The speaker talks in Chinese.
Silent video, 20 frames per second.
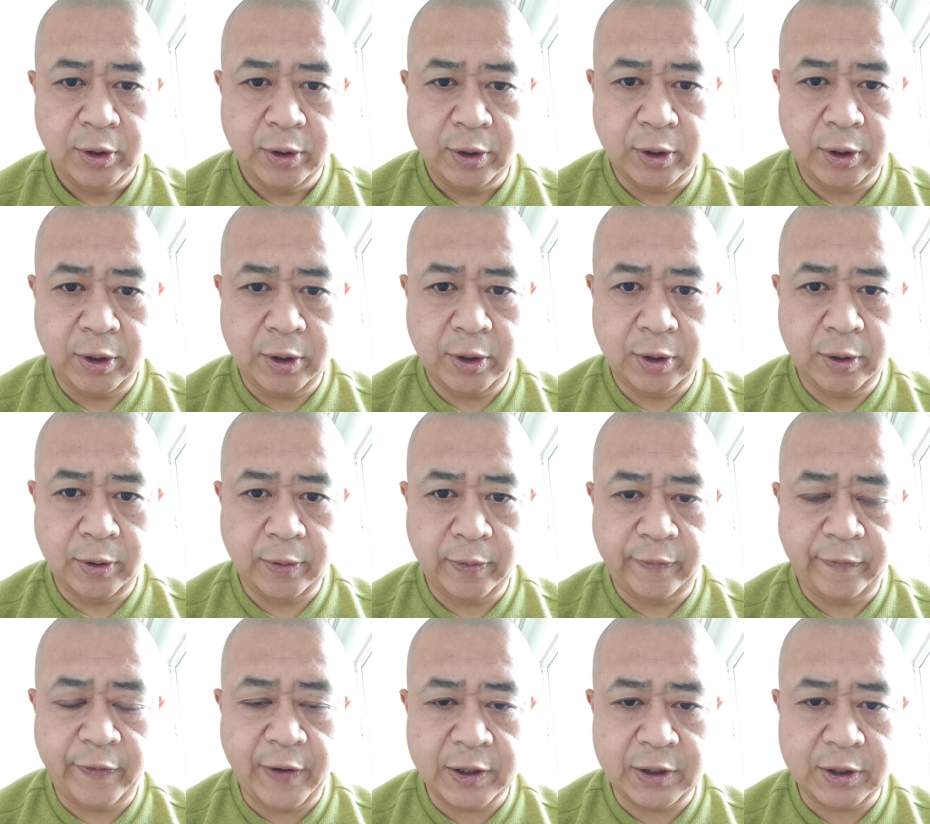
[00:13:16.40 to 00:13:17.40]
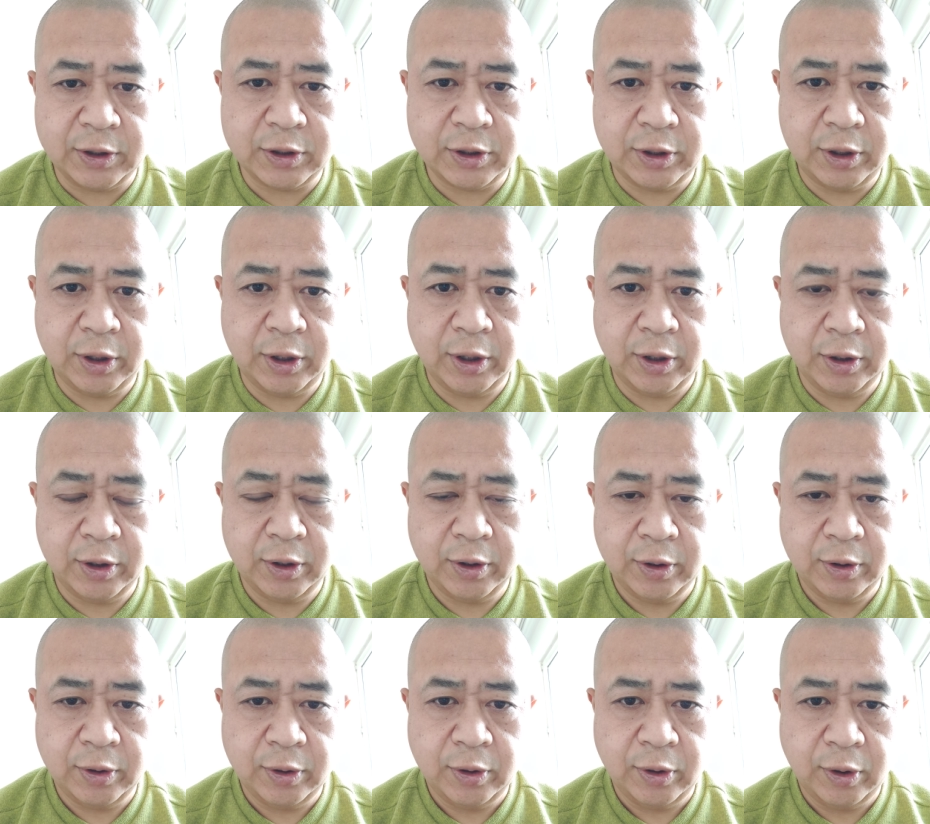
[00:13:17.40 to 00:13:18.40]
呃，反正是
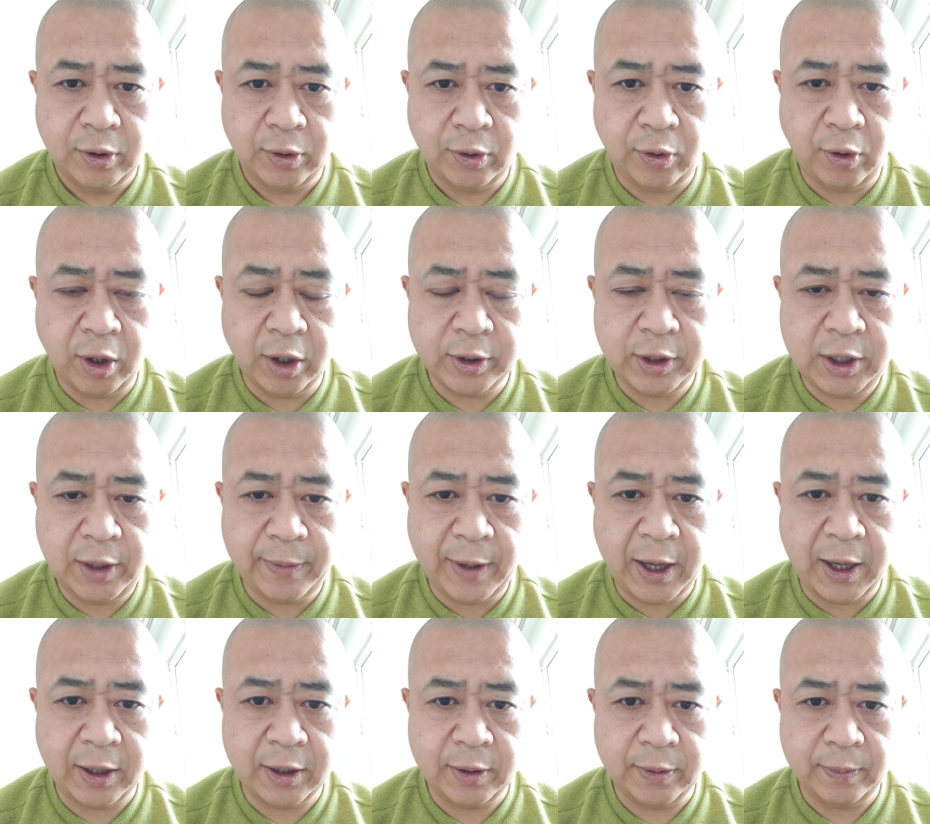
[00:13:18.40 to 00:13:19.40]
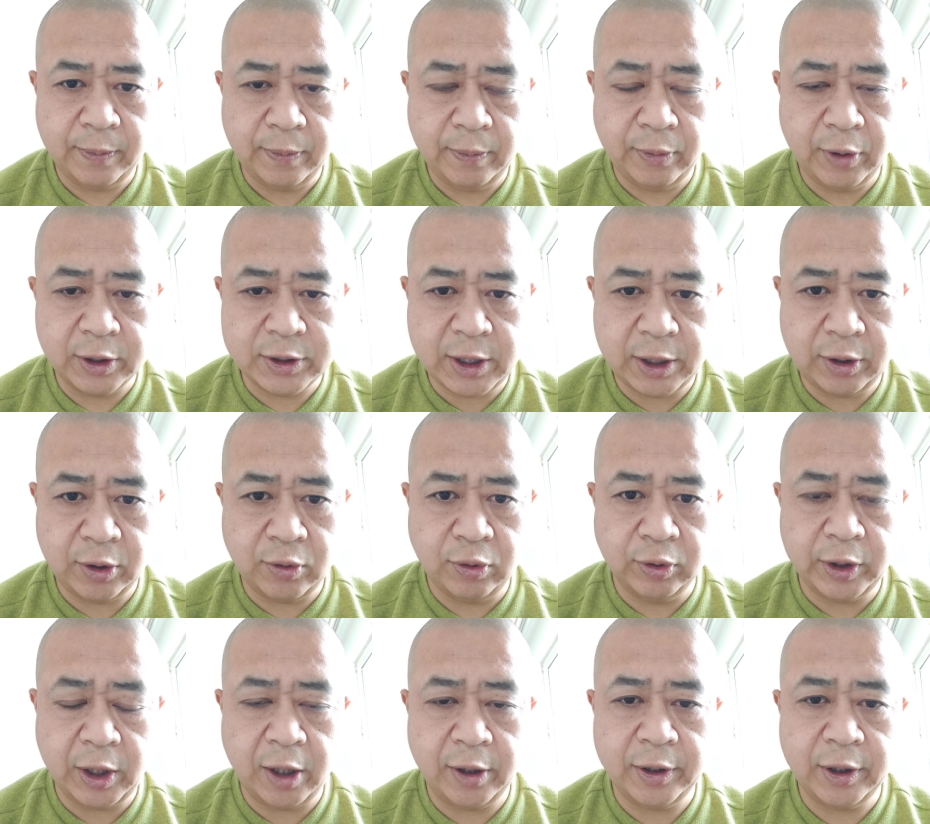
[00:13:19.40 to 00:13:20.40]
黄泥巴抹在你
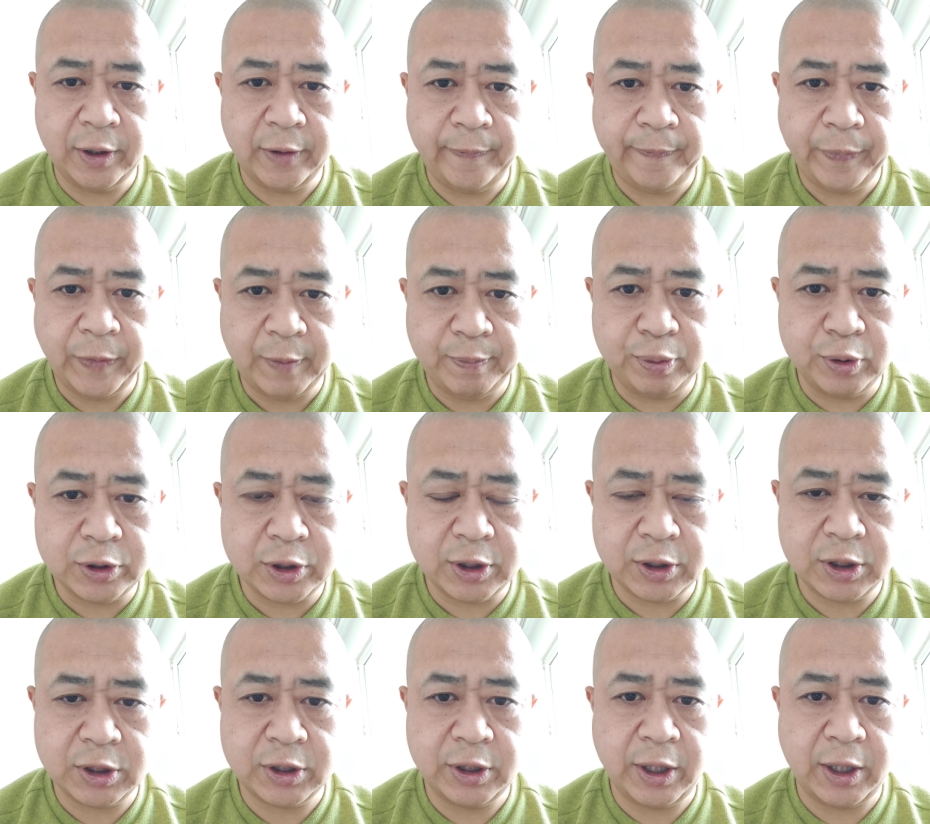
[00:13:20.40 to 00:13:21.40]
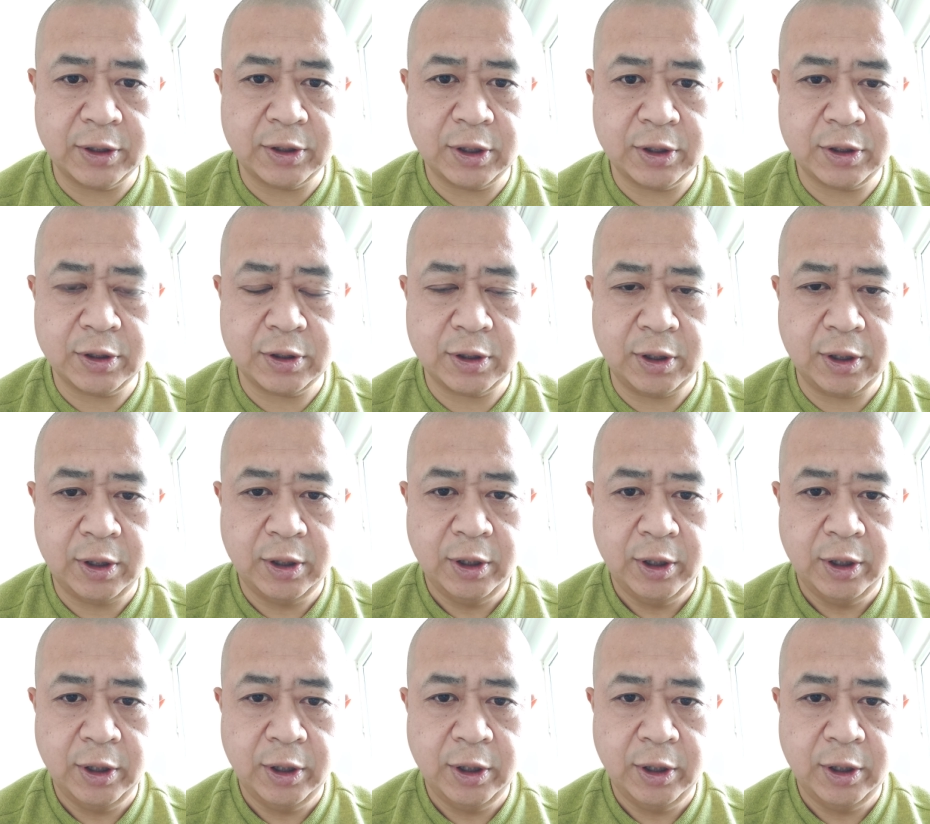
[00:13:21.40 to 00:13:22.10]
裤裆里，不是屎也是屎。